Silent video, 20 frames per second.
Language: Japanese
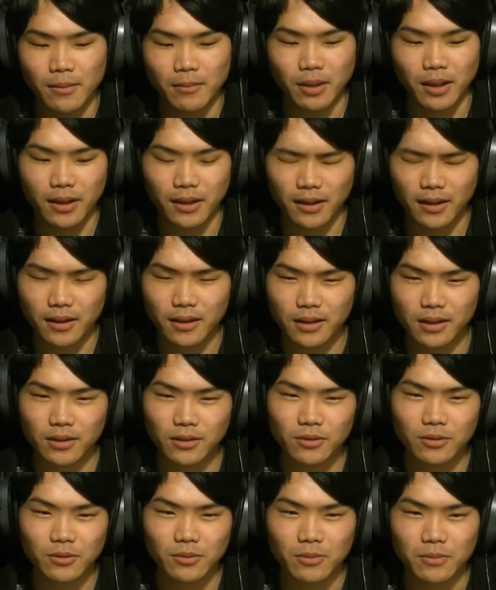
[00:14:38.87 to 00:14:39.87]
まあ、体
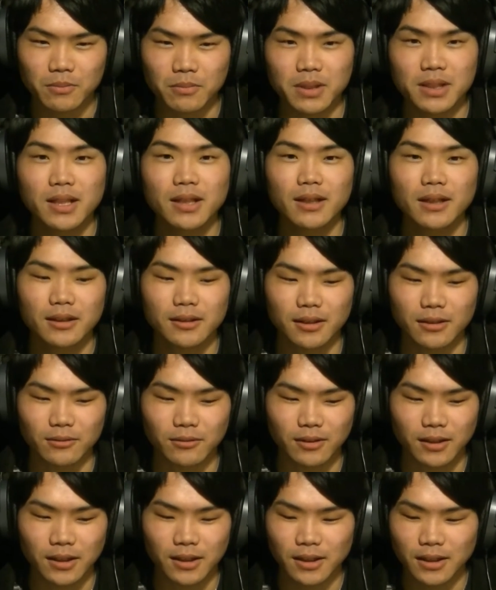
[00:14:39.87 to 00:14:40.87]
の見せ方
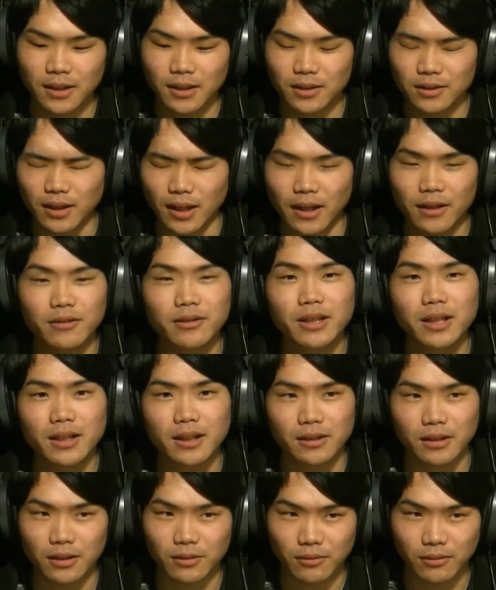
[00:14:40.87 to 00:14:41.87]
とか歩き
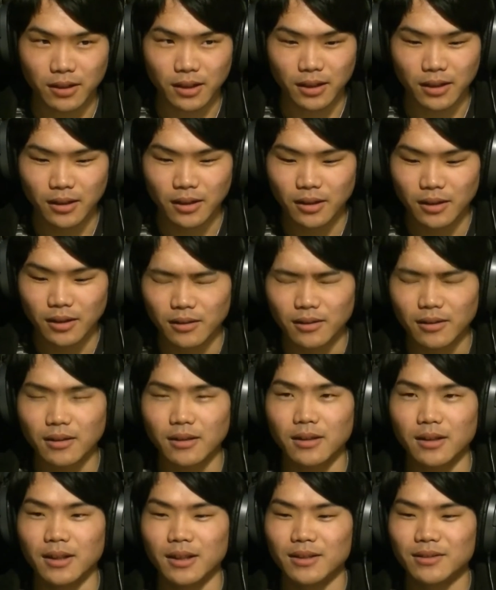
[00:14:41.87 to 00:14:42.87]
方とか
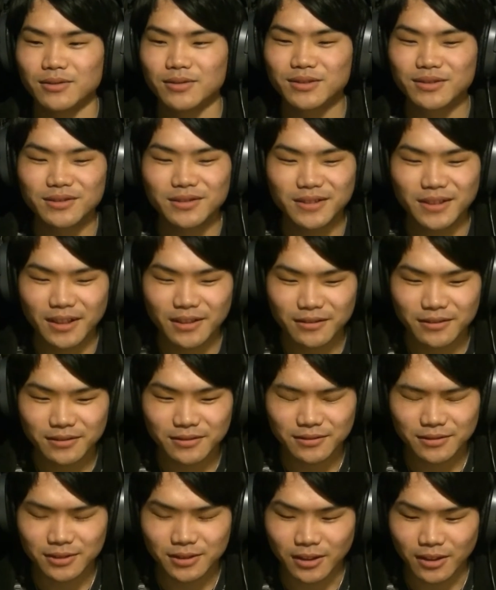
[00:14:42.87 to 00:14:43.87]
あ普通に歩
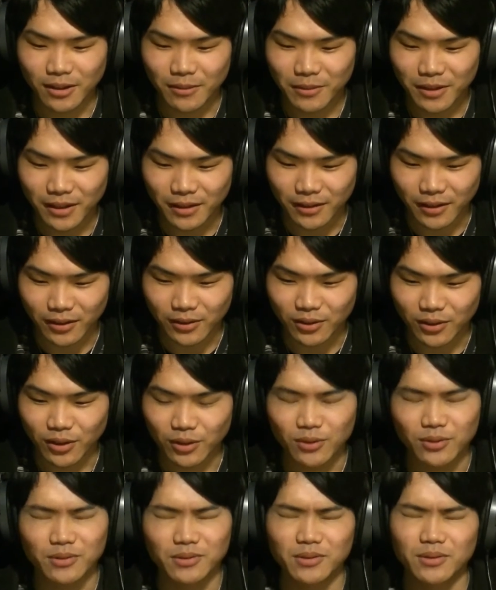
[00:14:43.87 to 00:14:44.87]
くんじゃダメなんだって
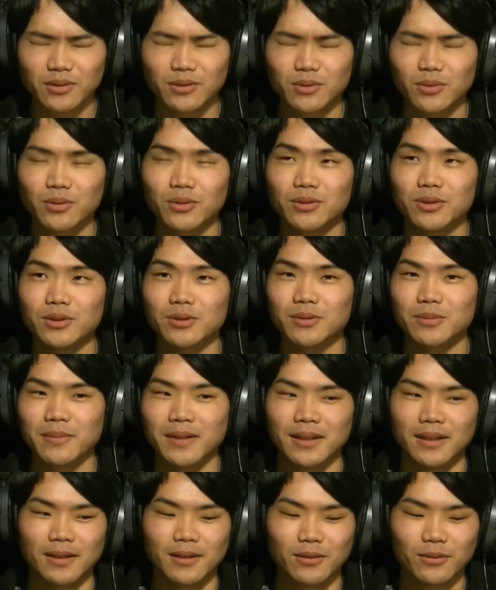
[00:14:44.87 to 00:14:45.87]
いうそういう
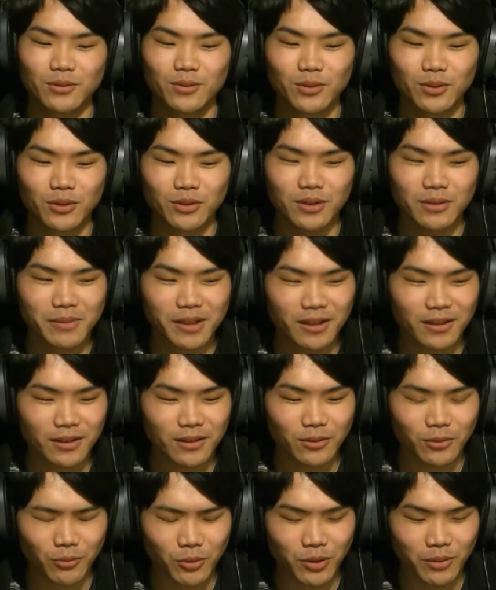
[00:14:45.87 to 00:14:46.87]
まあ本当今
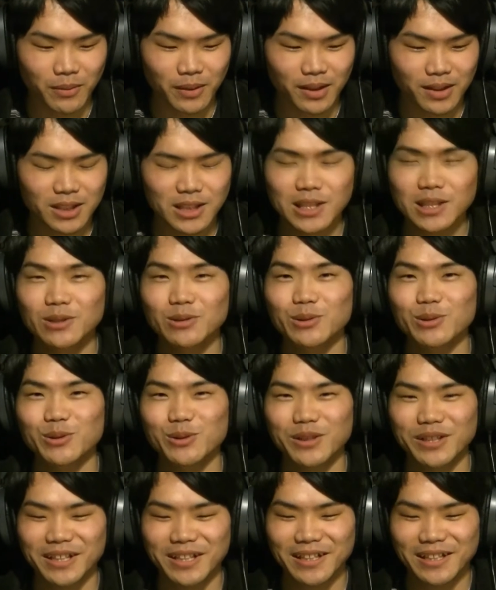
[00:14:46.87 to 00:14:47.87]
思えば素
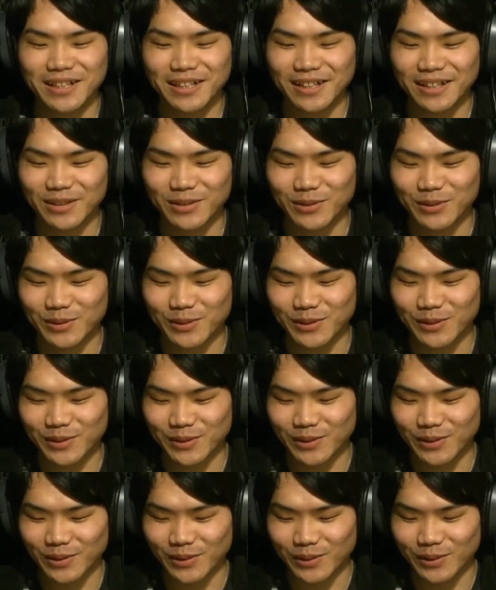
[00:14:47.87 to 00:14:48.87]
人的な、あ
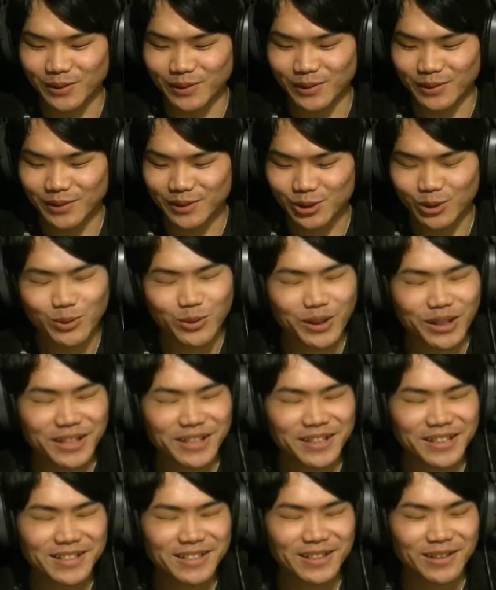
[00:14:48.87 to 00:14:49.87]
のー、衝
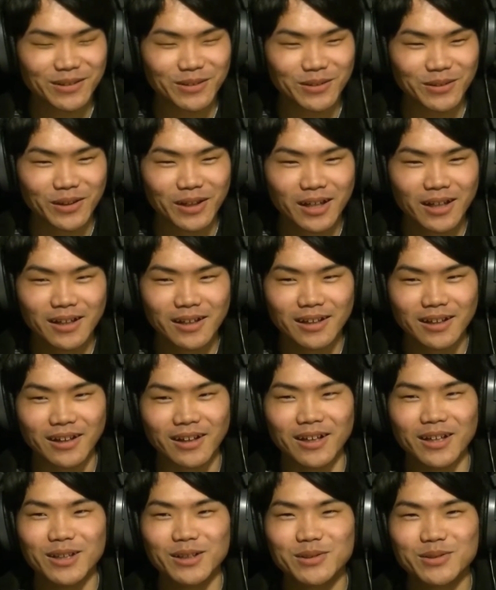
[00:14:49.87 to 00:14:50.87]
撃ですけど
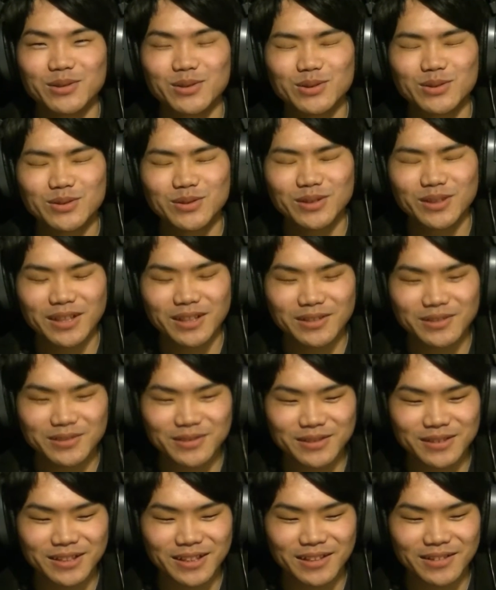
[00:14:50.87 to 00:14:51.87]
あ普通に歩
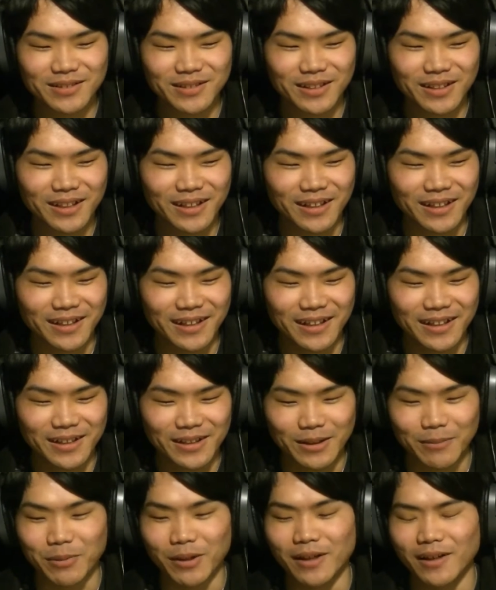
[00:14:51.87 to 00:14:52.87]
くんじゃなくて
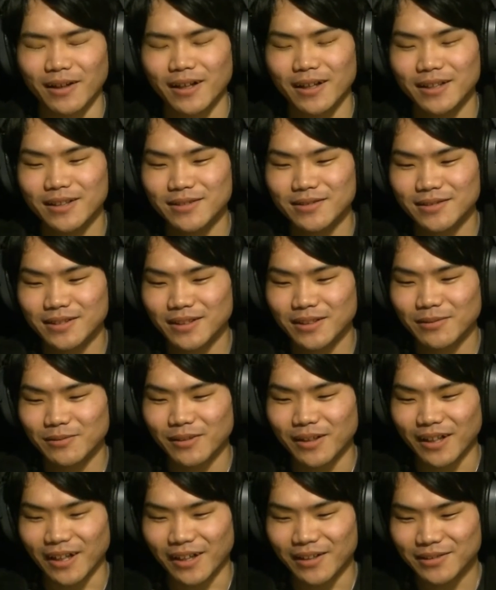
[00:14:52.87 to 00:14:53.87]
やっぱ俳優さん
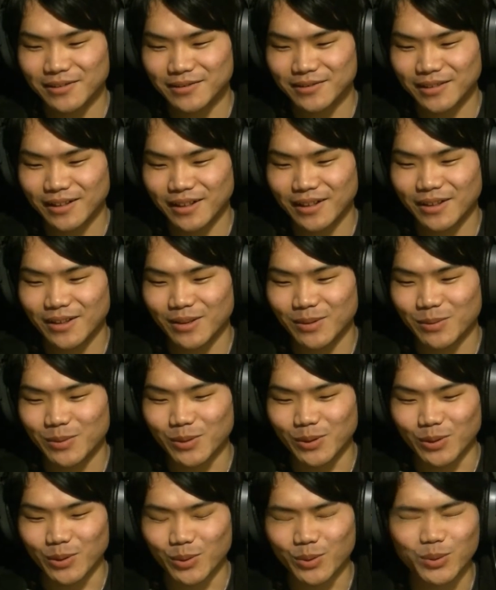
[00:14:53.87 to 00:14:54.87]
は歩くだけで
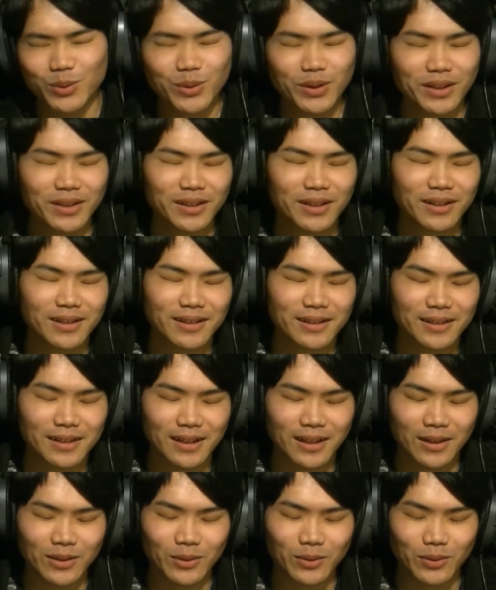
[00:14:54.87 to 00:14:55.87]
もこうやって
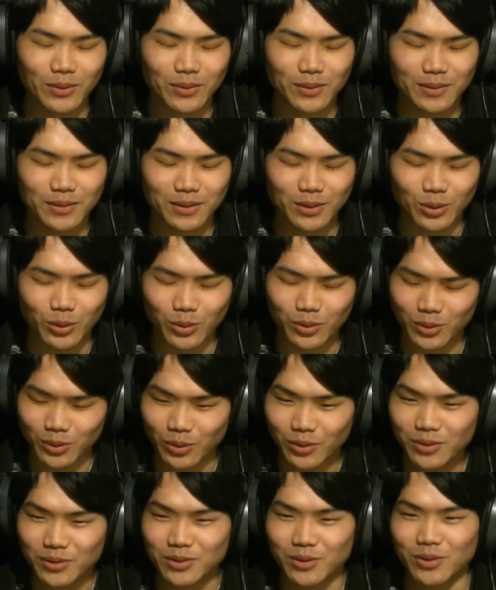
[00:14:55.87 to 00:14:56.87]
あの
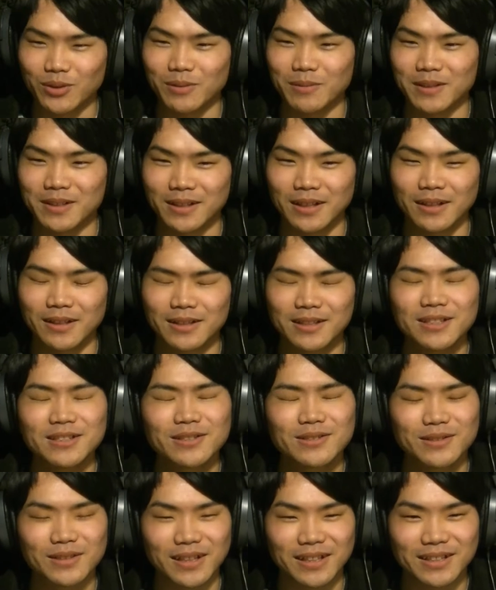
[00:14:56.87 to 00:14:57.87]
努力といいますか技
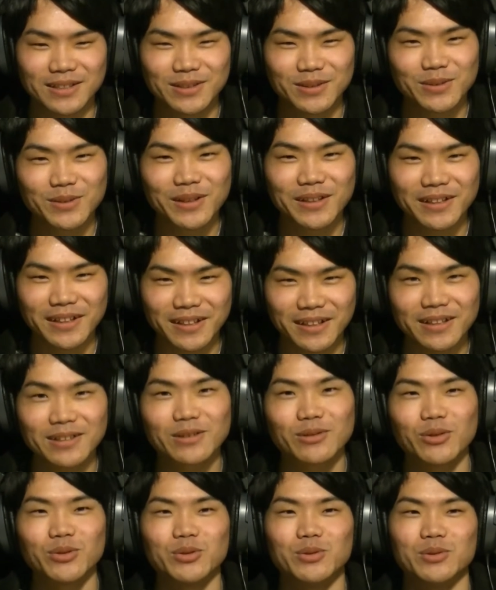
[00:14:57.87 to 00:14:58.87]
術が必要なんだな
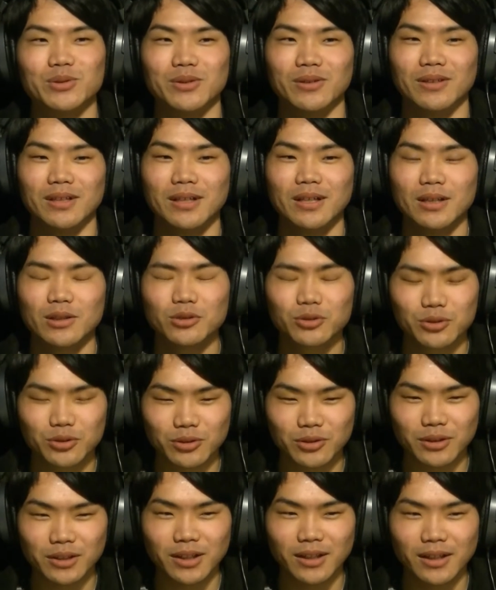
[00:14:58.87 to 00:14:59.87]
というふう
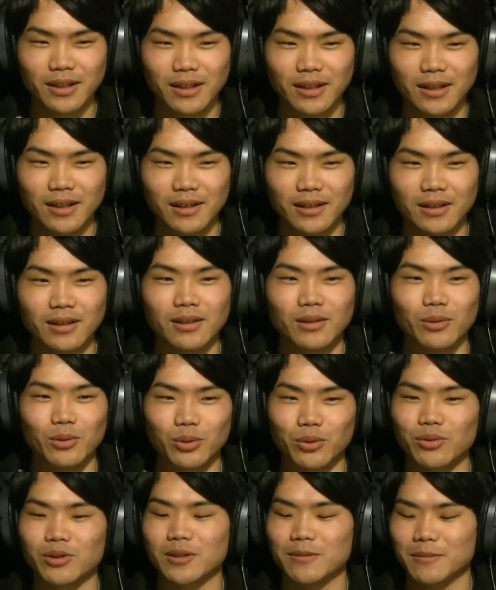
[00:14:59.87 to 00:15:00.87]
率直にあ
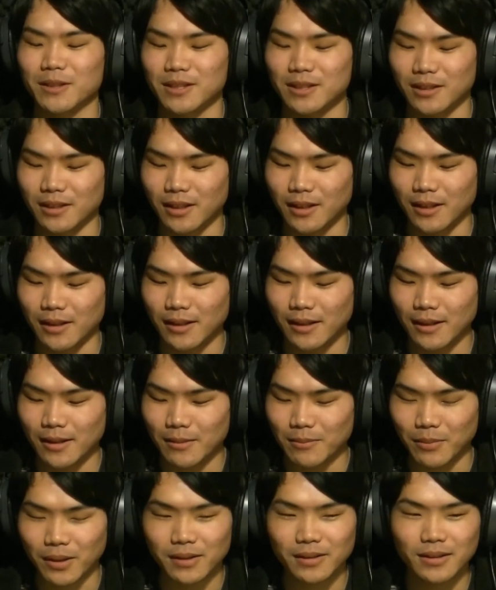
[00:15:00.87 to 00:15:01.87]
驚きましたね。
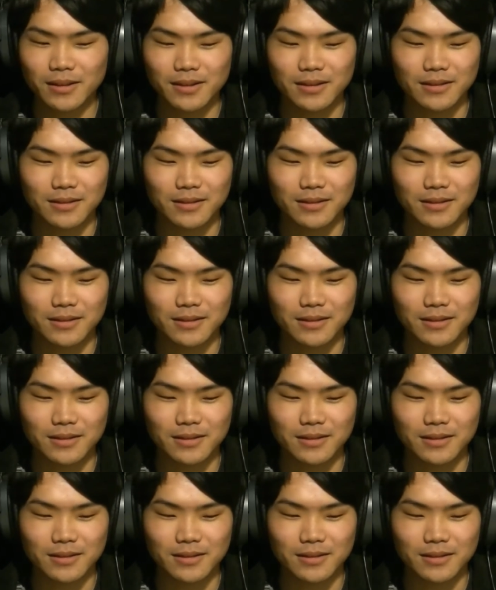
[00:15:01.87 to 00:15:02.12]
またで